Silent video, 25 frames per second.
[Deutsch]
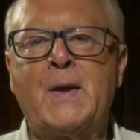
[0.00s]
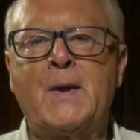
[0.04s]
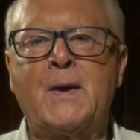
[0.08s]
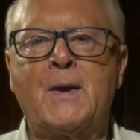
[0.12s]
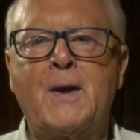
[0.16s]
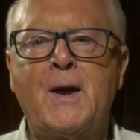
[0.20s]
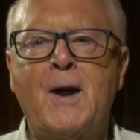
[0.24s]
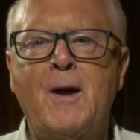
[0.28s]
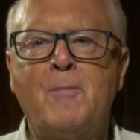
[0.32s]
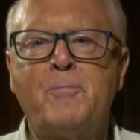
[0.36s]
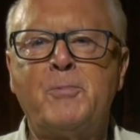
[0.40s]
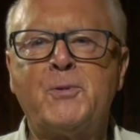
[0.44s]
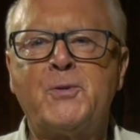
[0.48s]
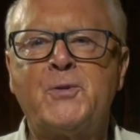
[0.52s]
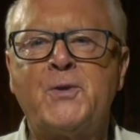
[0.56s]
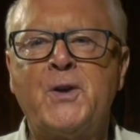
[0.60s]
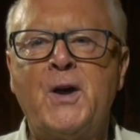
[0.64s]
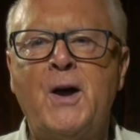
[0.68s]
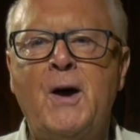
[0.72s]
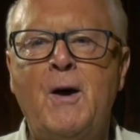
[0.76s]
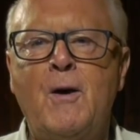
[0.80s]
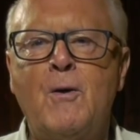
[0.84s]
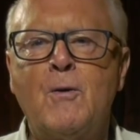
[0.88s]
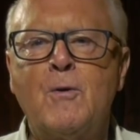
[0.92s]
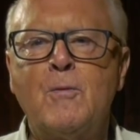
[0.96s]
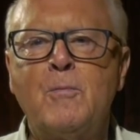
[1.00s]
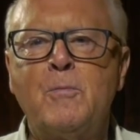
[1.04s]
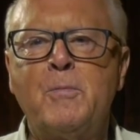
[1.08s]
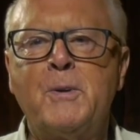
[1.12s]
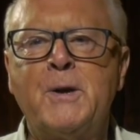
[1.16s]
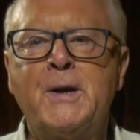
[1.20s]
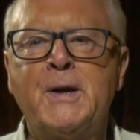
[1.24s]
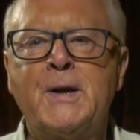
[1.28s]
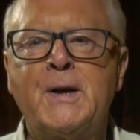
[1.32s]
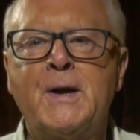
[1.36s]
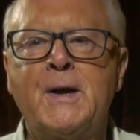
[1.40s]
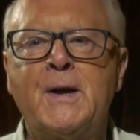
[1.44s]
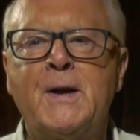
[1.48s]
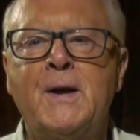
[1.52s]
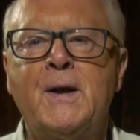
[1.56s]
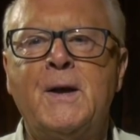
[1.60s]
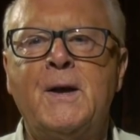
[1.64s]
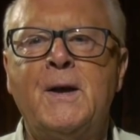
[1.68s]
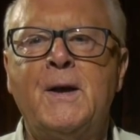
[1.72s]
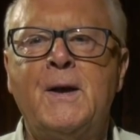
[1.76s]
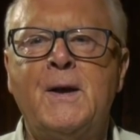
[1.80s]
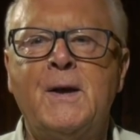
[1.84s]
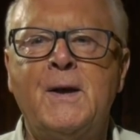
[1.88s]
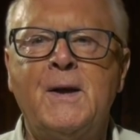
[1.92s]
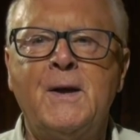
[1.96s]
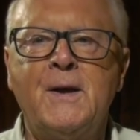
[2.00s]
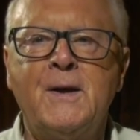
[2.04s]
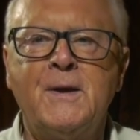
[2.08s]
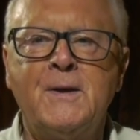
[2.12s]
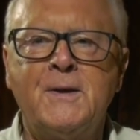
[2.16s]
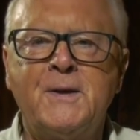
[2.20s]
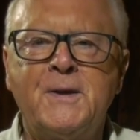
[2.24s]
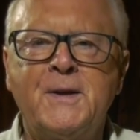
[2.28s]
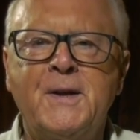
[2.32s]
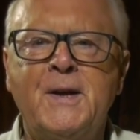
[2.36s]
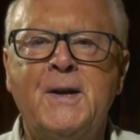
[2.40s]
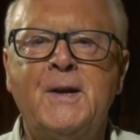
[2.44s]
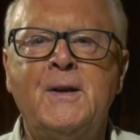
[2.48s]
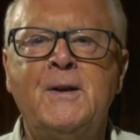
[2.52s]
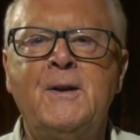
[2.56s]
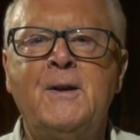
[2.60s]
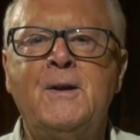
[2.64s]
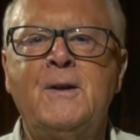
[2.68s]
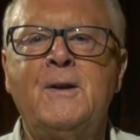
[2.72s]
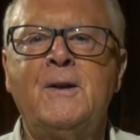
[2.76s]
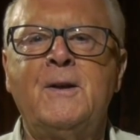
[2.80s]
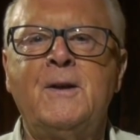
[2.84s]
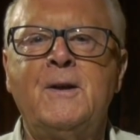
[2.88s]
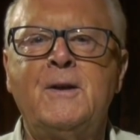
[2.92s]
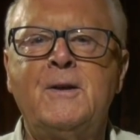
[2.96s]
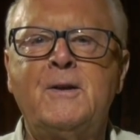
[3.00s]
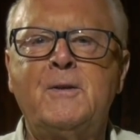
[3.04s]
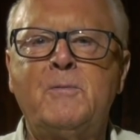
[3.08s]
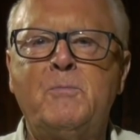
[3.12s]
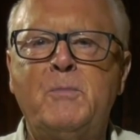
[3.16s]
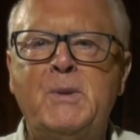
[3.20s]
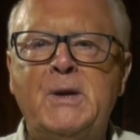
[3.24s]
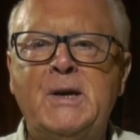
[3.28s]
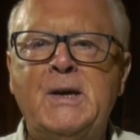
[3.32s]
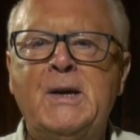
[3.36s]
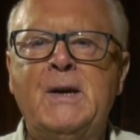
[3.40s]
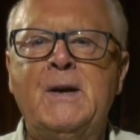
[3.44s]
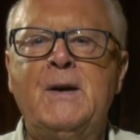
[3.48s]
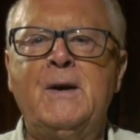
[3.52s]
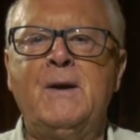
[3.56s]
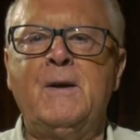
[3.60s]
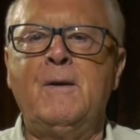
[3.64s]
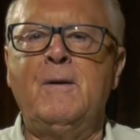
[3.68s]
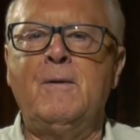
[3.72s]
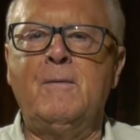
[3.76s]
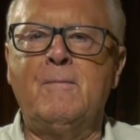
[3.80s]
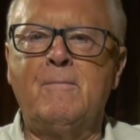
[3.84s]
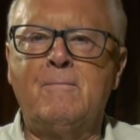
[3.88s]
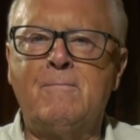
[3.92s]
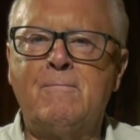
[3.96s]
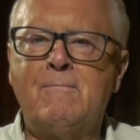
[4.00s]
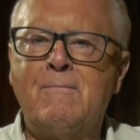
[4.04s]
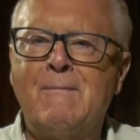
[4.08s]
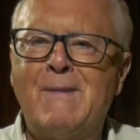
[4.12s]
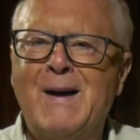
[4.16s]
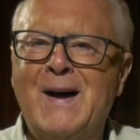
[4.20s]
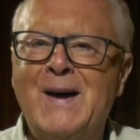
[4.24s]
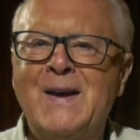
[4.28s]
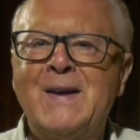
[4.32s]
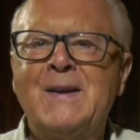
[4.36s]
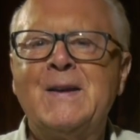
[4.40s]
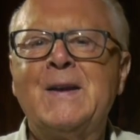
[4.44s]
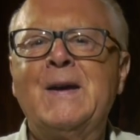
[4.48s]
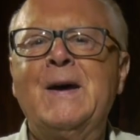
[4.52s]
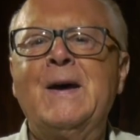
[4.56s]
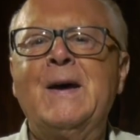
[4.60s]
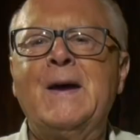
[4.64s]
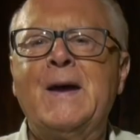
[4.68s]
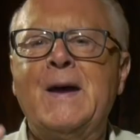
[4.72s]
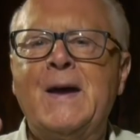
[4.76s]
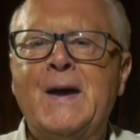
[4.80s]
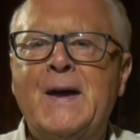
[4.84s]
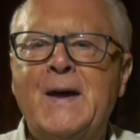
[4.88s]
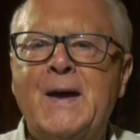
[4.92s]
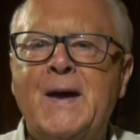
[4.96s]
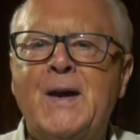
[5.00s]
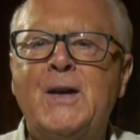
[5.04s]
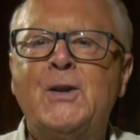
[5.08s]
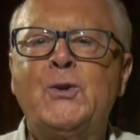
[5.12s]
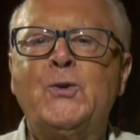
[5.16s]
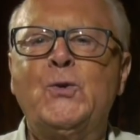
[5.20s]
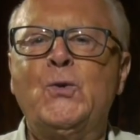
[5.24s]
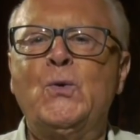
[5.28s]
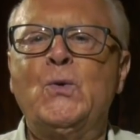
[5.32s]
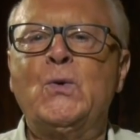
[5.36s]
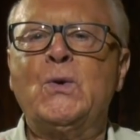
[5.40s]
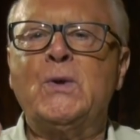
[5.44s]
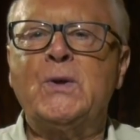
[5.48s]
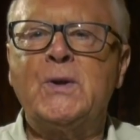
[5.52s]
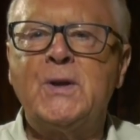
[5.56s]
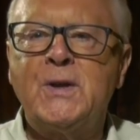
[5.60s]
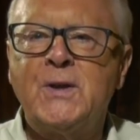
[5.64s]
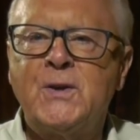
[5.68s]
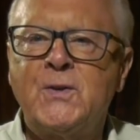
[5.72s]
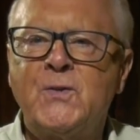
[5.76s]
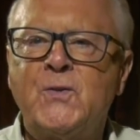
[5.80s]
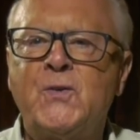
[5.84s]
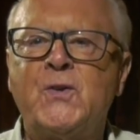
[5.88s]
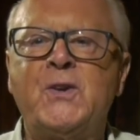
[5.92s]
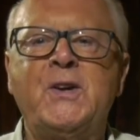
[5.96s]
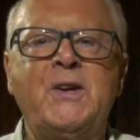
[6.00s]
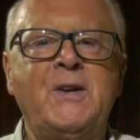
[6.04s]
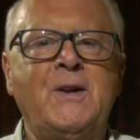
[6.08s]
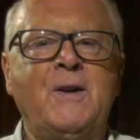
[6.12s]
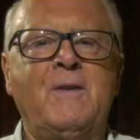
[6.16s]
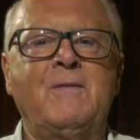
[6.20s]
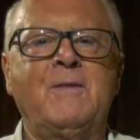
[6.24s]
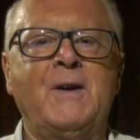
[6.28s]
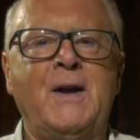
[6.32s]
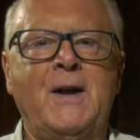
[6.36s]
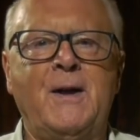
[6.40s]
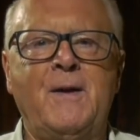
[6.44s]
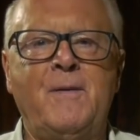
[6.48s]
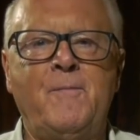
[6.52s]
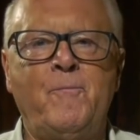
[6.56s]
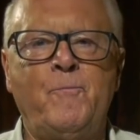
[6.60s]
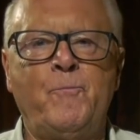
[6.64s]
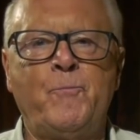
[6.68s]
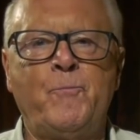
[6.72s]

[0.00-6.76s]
gab es Augenblicke, in denen ich mir meiner Errettung nicht sicher war.